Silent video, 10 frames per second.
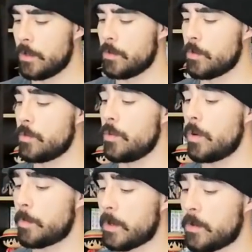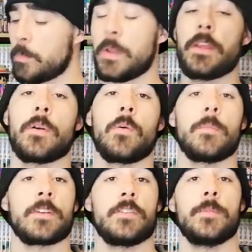Donc dedans, par exemple, il y a Hiro
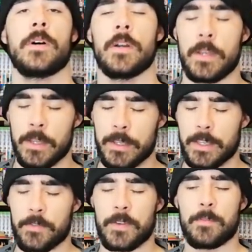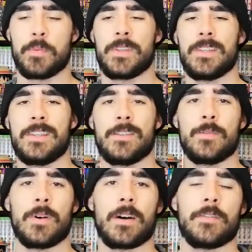Mashima, qui a fait une petite
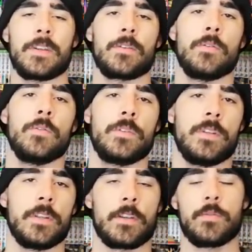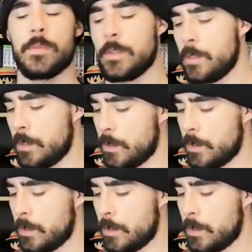histoire avec euh, Lucie, Natsu